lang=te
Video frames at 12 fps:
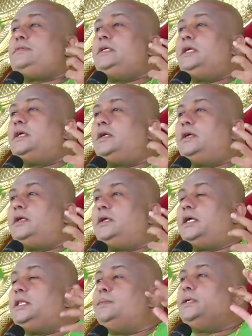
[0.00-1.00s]
స్వీకరణ
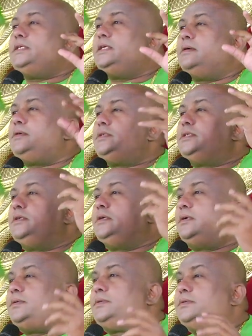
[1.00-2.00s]
అది మంచి కావచ్చు చెడు
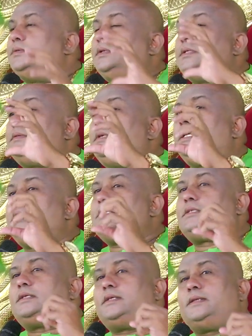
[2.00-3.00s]
కావచ్చు
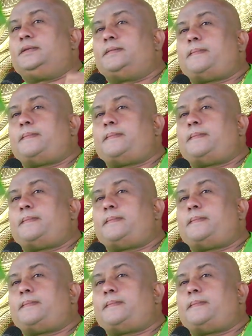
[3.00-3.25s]
స్వీకరిస్తుంది అది